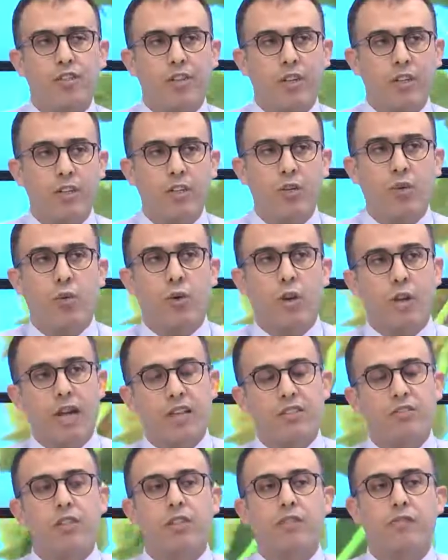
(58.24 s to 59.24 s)
الصحيح هو
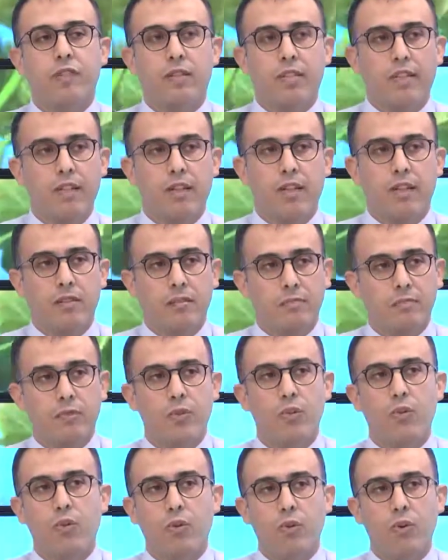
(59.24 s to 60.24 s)
الحصى في الكلى
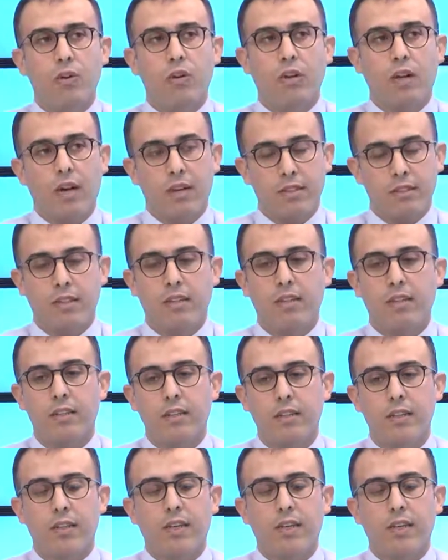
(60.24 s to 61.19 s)
كل حصى